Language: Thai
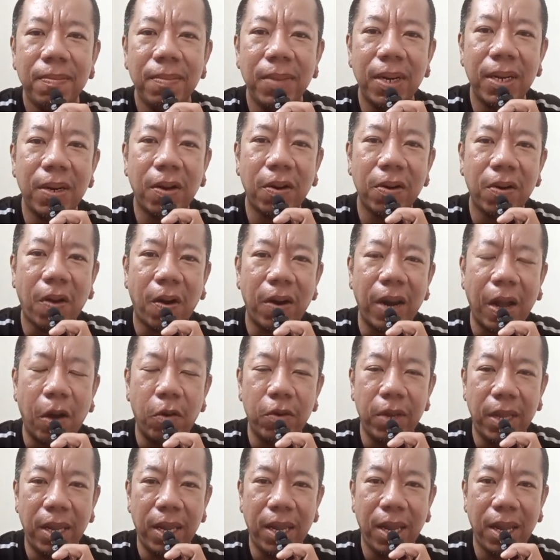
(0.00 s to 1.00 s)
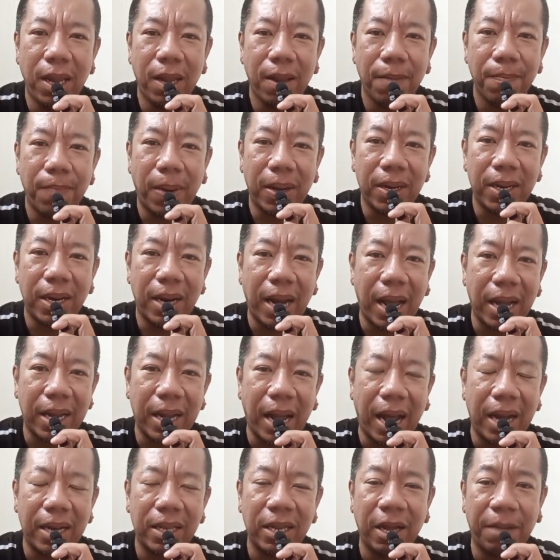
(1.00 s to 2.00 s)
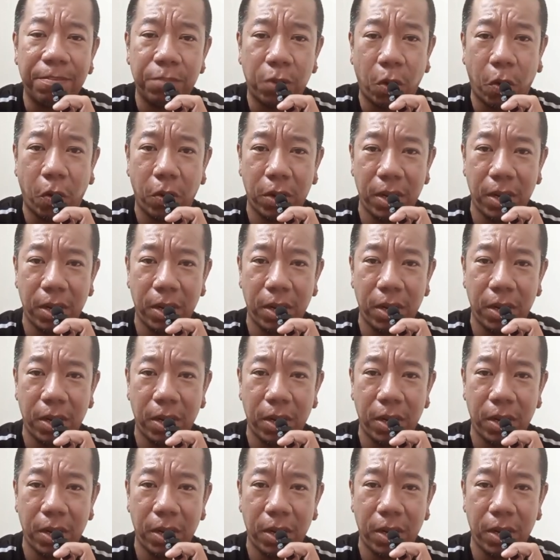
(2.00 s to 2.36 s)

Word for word: มื่อน้อง ๆ เหล่านี้พัฒนาการเติบโต